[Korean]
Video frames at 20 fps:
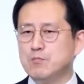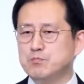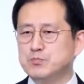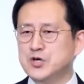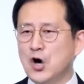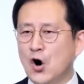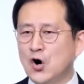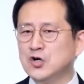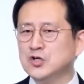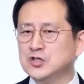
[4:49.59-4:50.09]

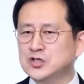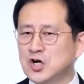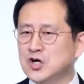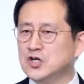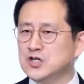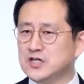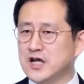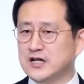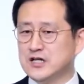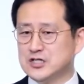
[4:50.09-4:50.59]

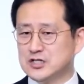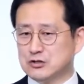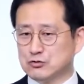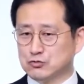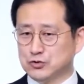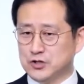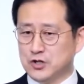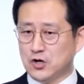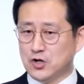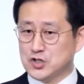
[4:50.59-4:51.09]
명령을
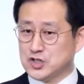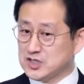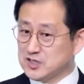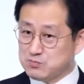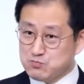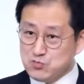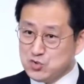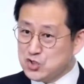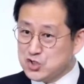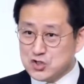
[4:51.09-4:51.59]
내리시고요.
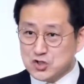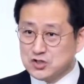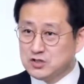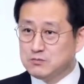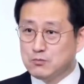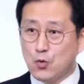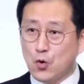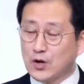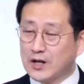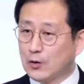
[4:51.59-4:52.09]

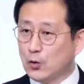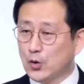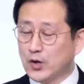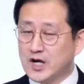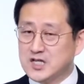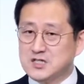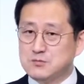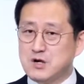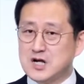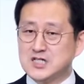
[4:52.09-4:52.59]
심지어는
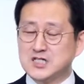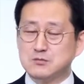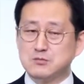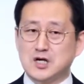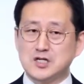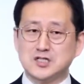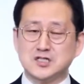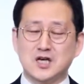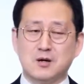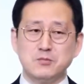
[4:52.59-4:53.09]
뭐라고까지
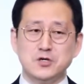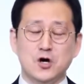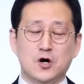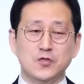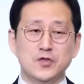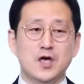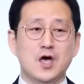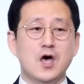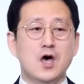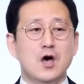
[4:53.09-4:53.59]

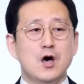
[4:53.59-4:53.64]
말씀하시냐면